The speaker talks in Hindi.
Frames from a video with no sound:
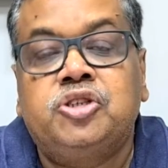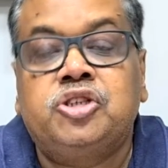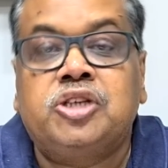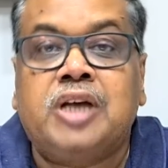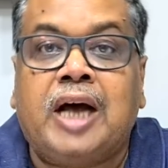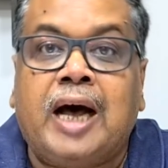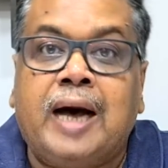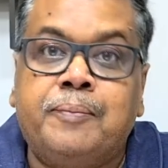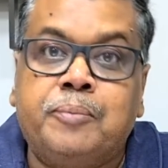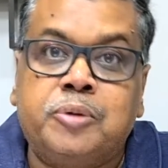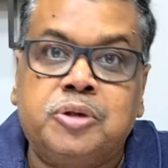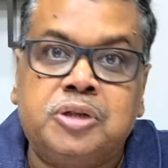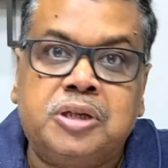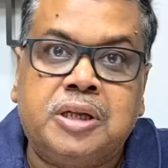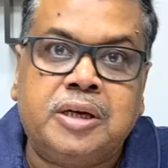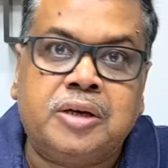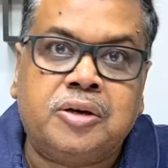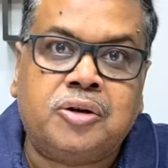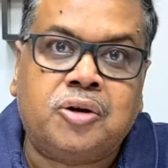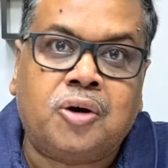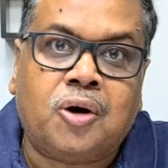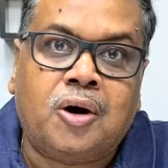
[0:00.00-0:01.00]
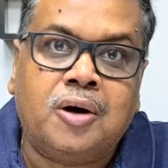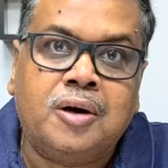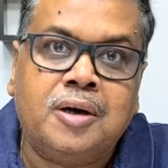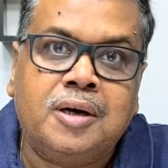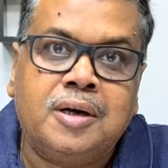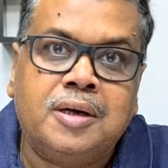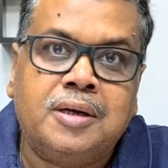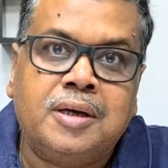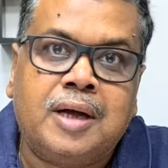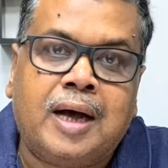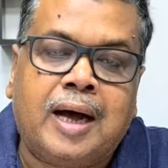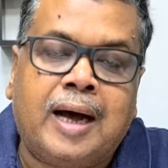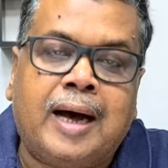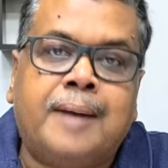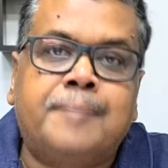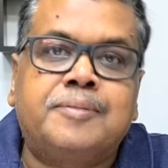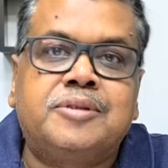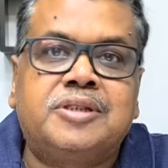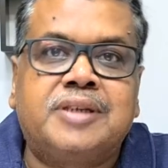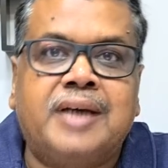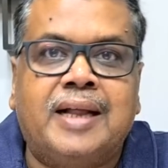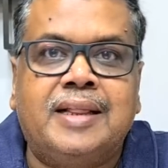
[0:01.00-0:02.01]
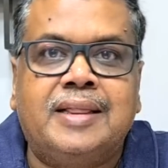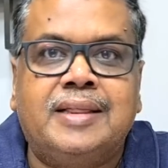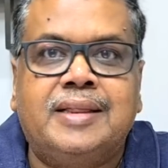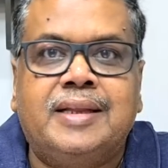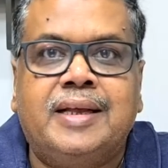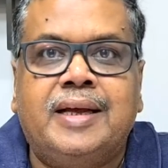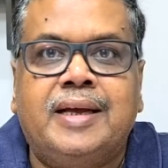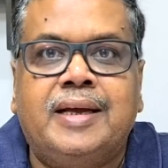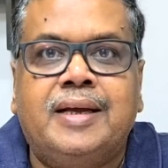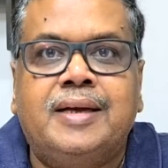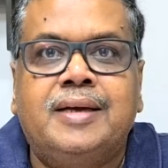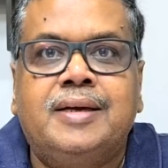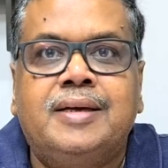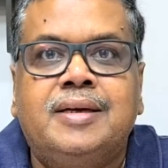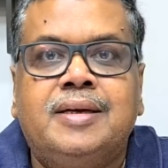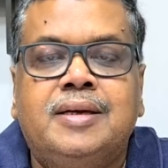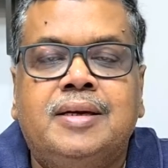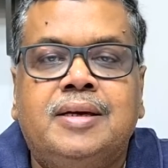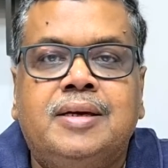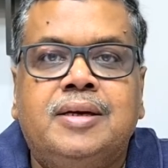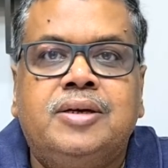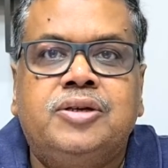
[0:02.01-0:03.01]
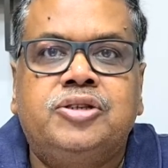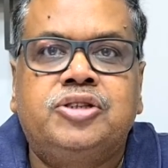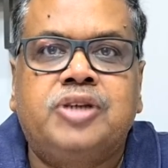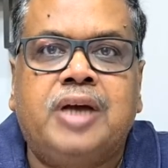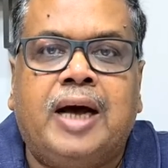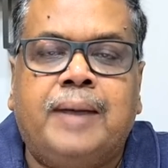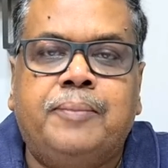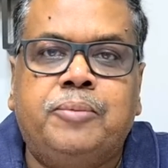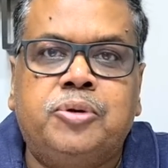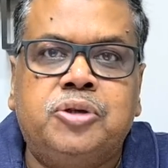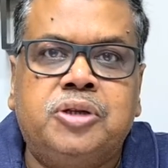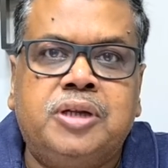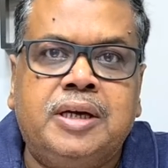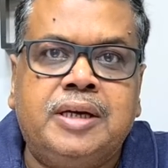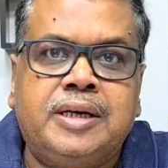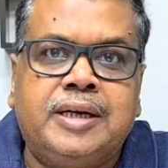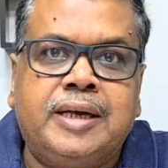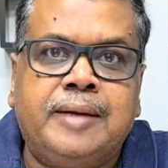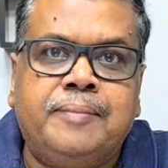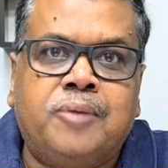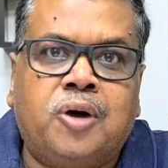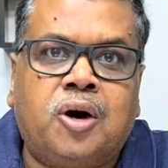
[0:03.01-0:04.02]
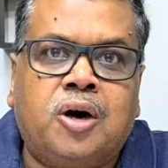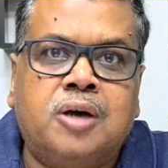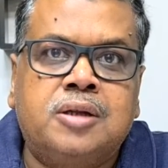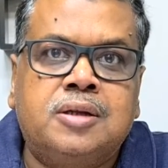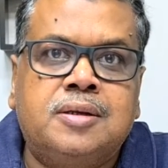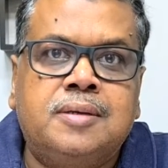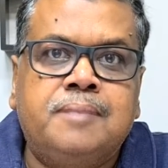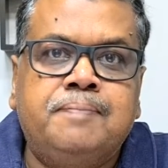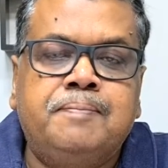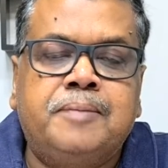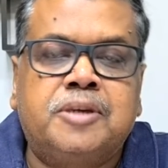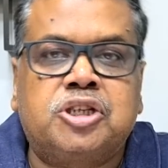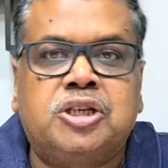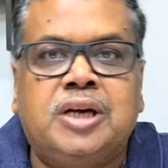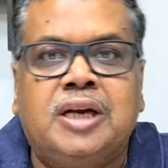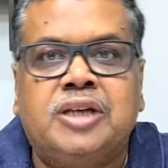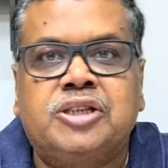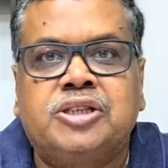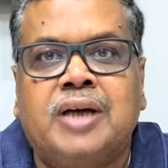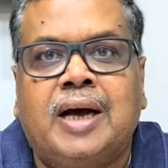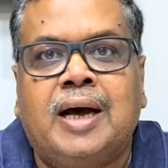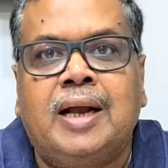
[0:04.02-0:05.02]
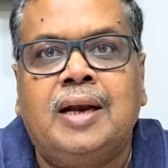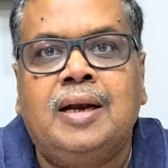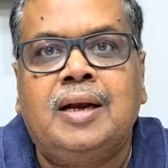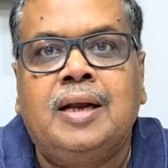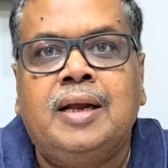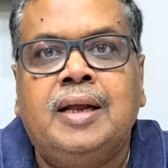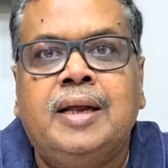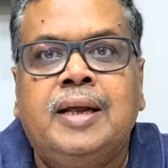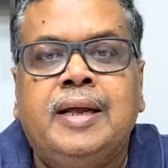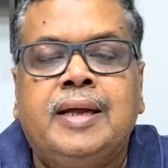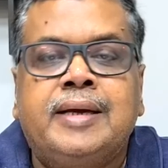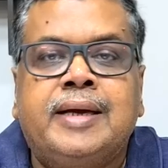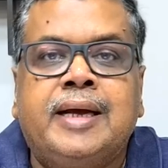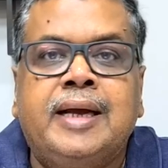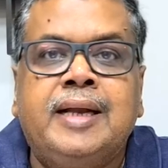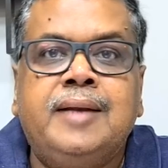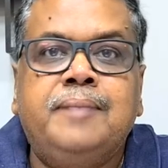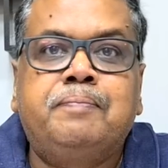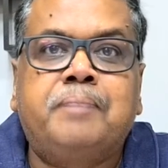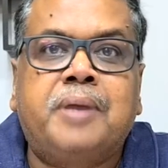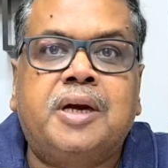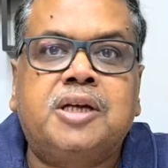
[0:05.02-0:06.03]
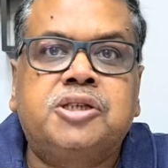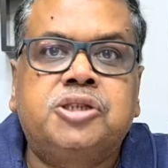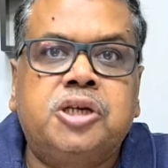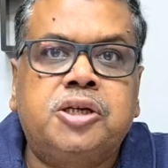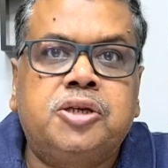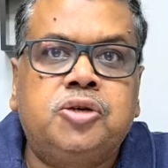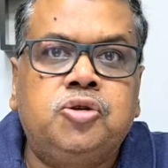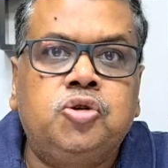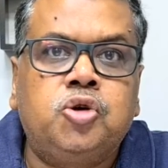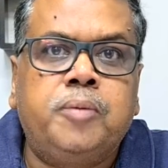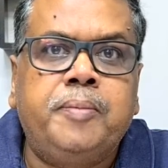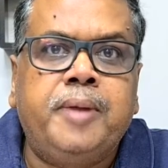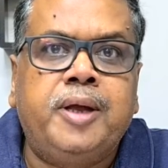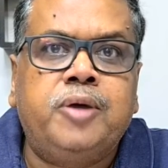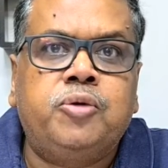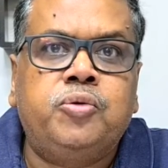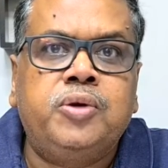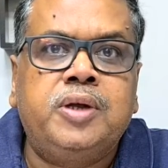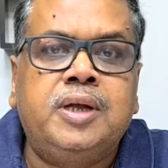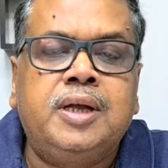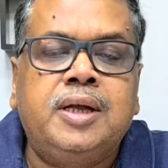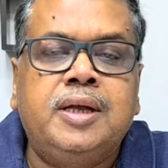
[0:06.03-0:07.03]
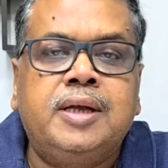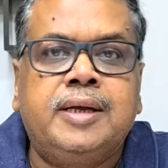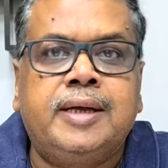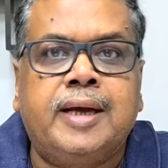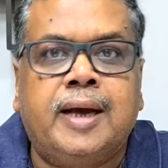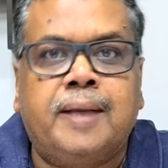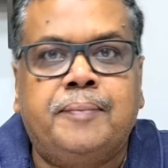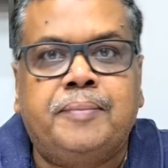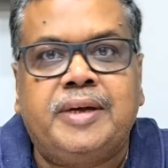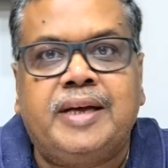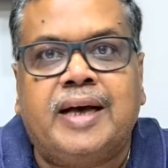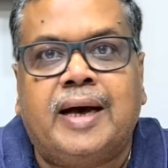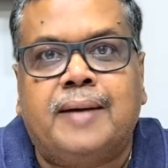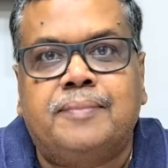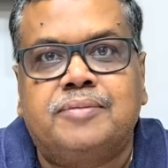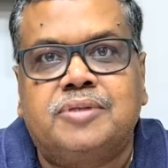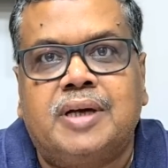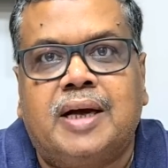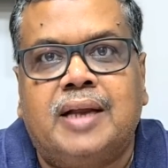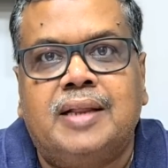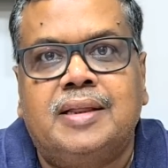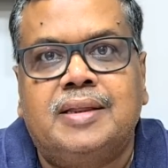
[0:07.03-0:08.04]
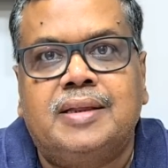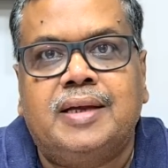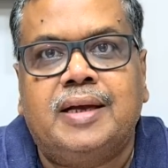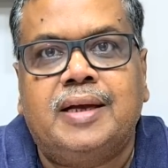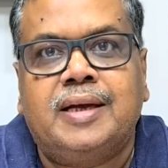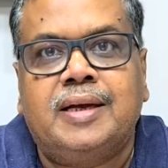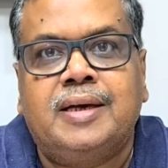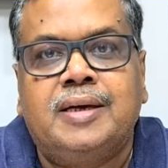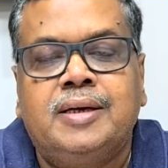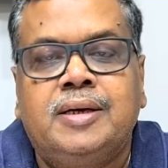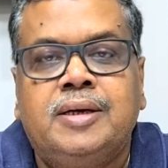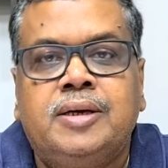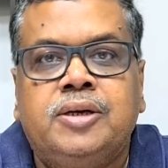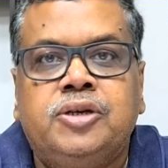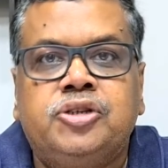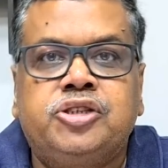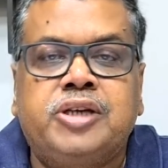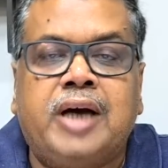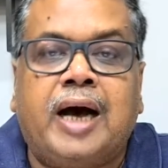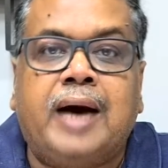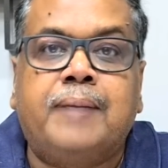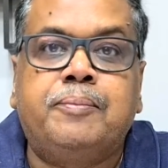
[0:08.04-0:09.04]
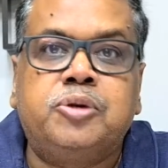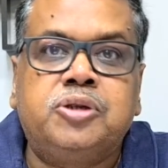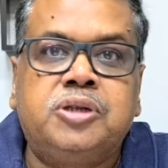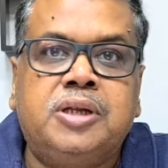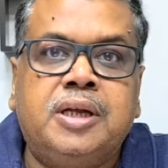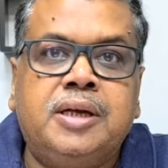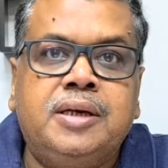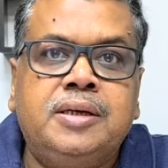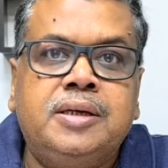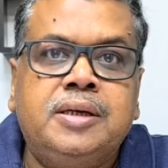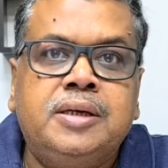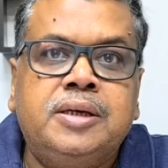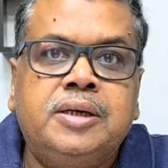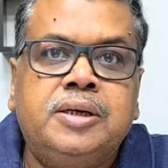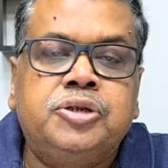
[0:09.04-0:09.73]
शहाबुद्दीन कौन आप जानते हैं शहाबुद्दीन की मौत पिछले साल किन परिस्थितियों में हुई यह भी आप जानते हैं शहाबुद्दीन